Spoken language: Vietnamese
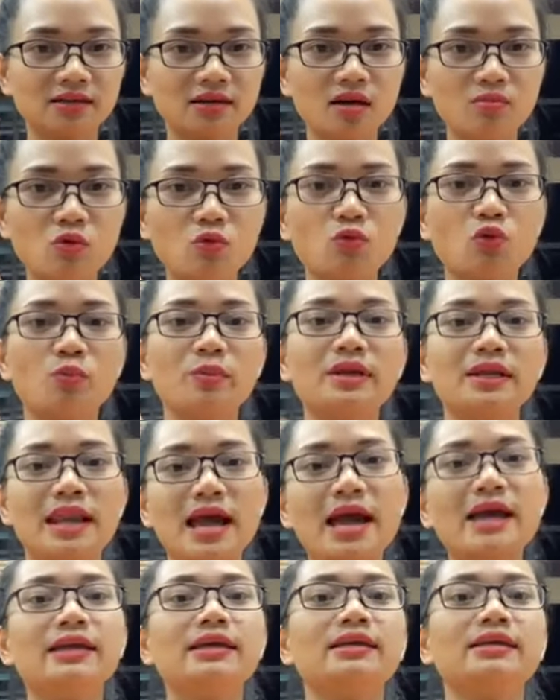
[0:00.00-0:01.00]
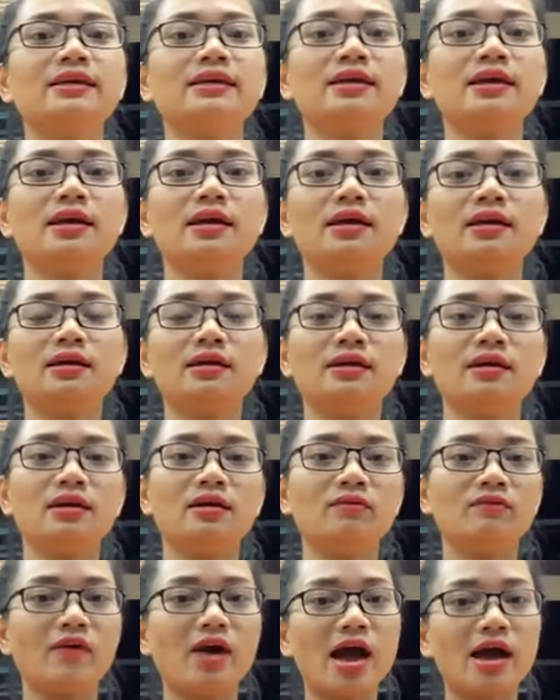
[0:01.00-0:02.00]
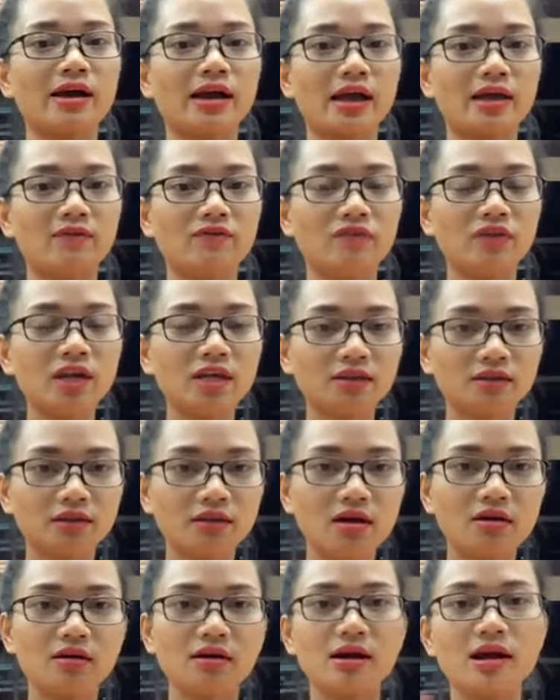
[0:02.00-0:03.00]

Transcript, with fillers: cơ bụng của mình lại và cái hiện tượng